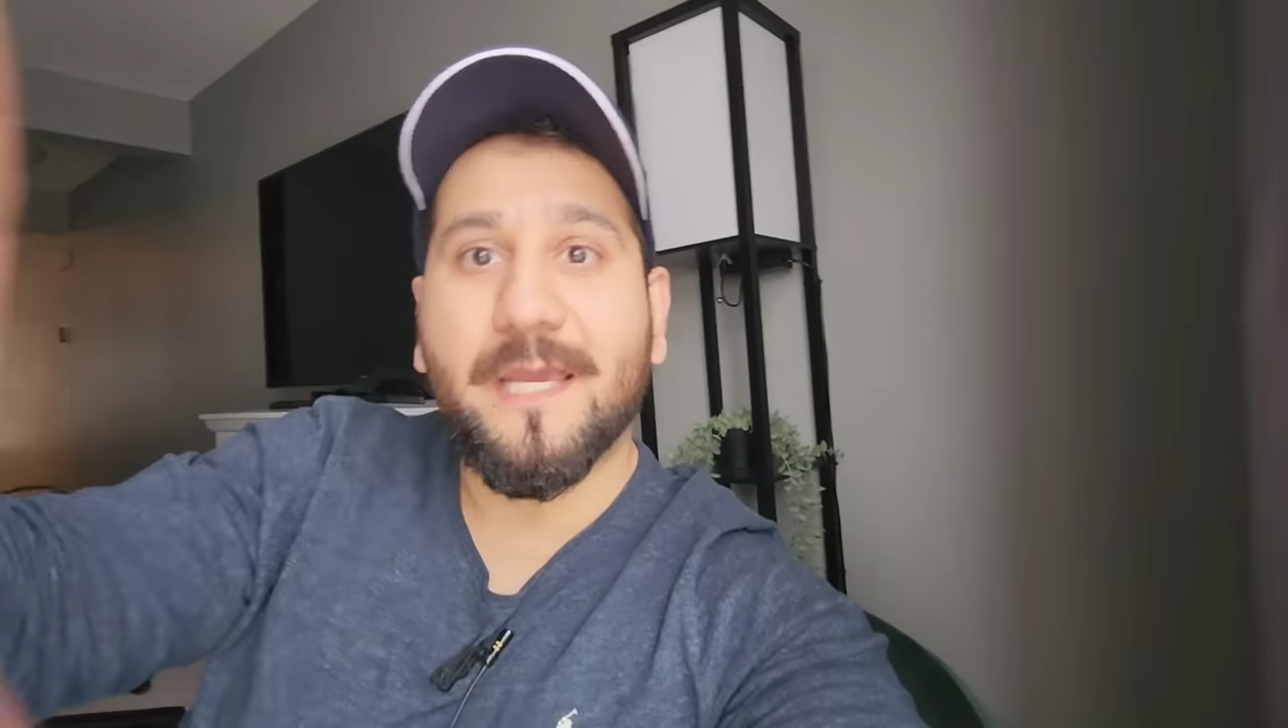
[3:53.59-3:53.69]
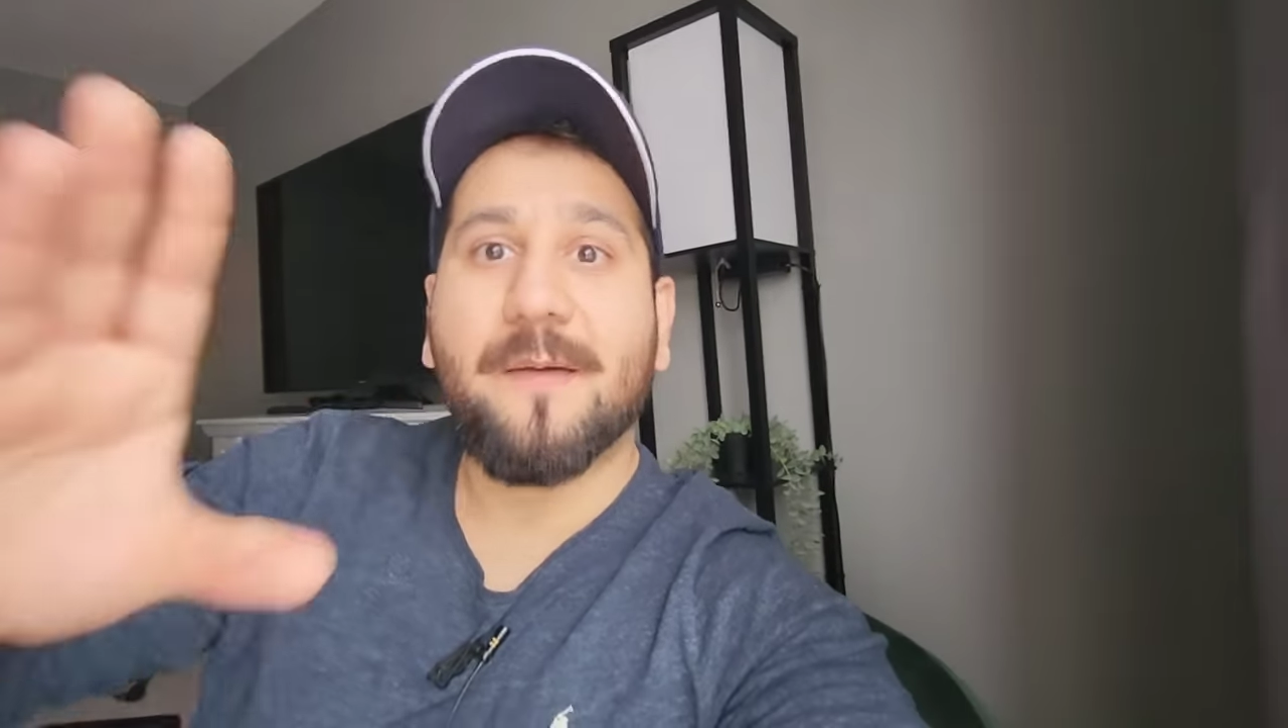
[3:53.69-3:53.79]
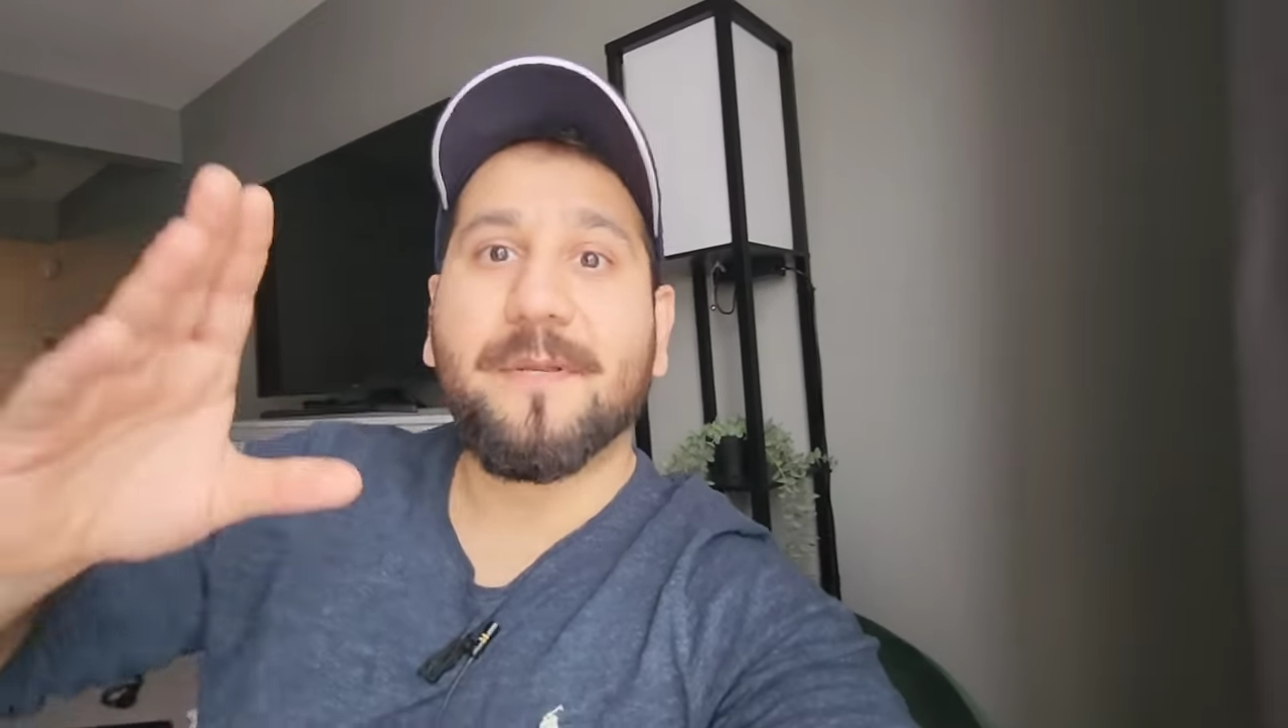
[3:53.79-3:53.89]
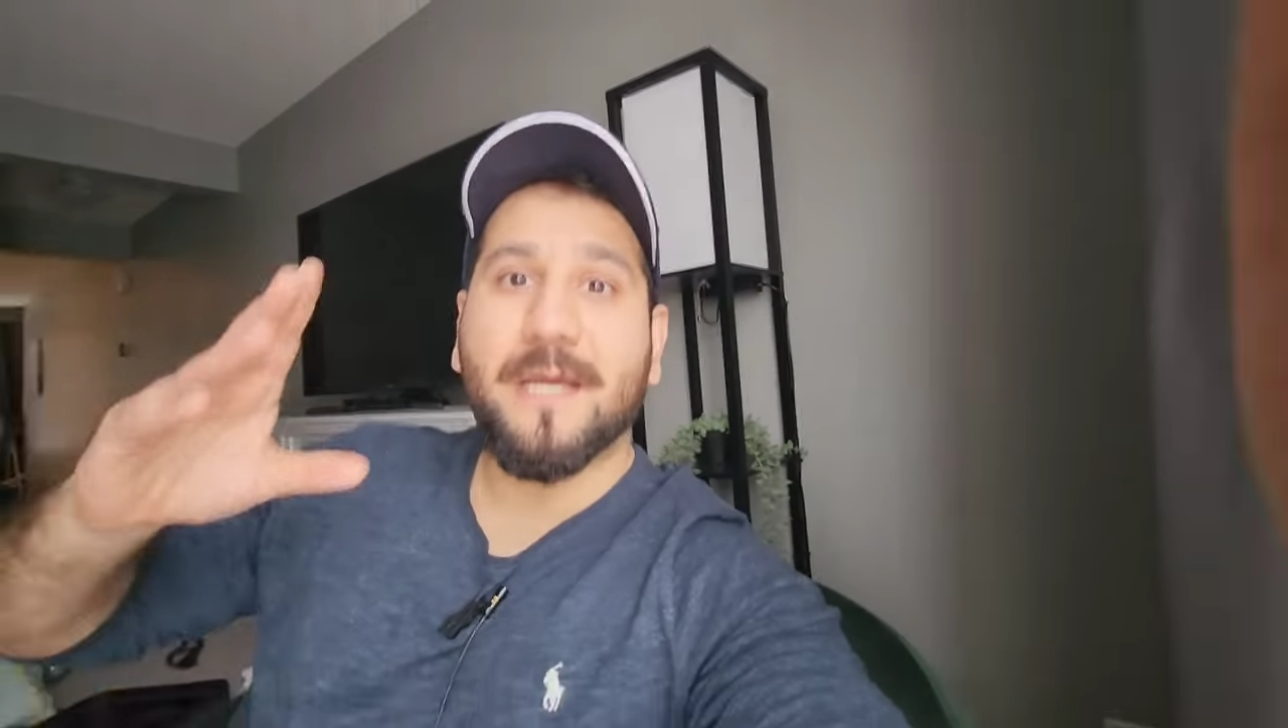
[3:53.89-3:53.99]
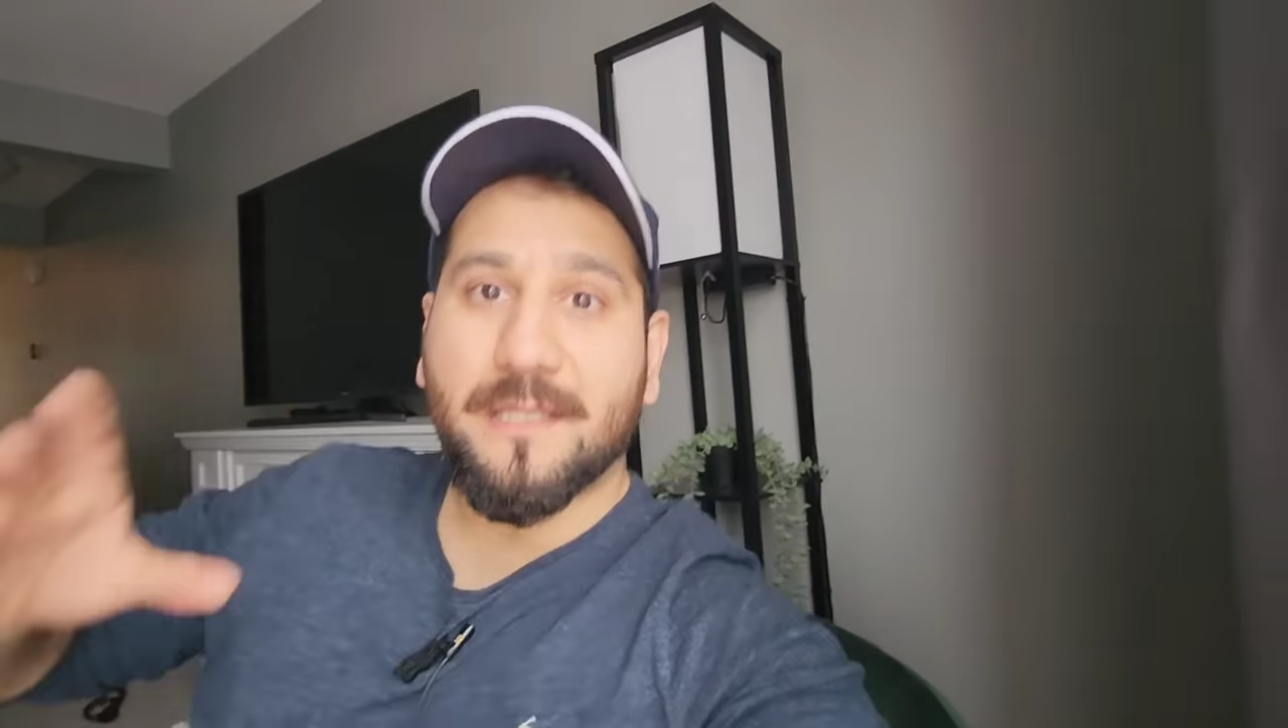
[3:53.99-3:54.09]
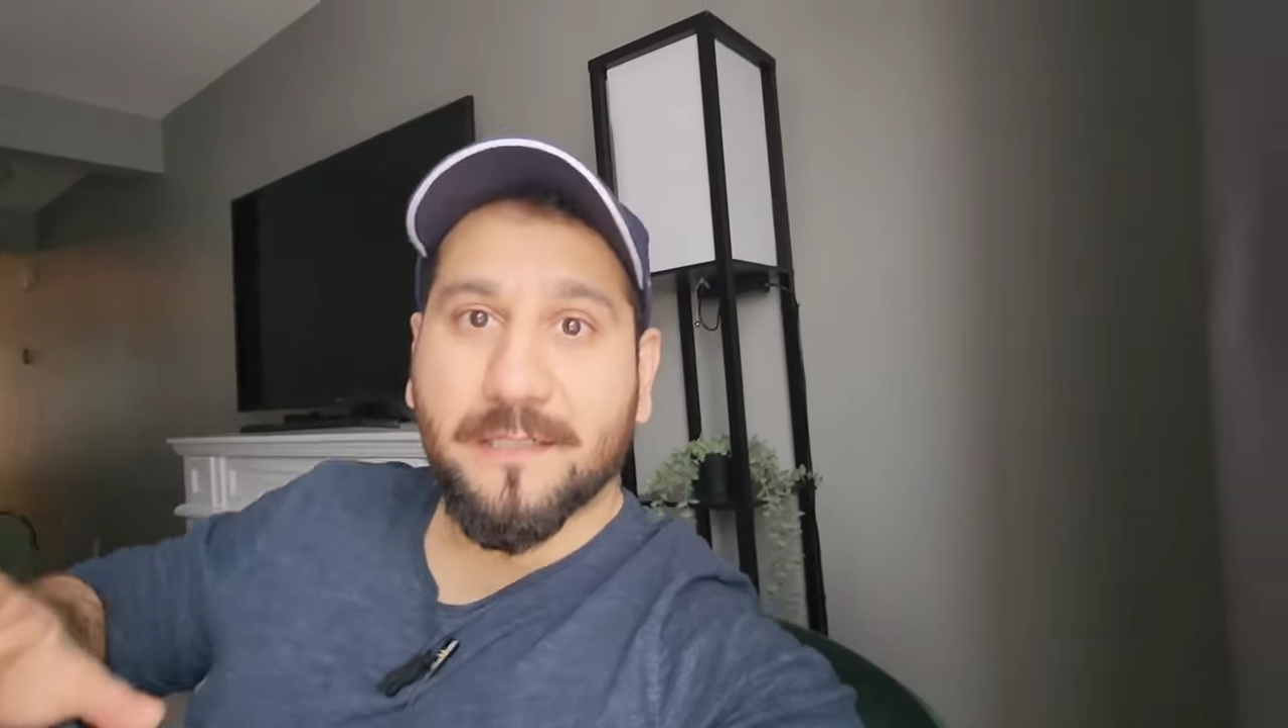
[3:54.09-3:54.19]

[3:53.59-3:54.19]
ये आपने याद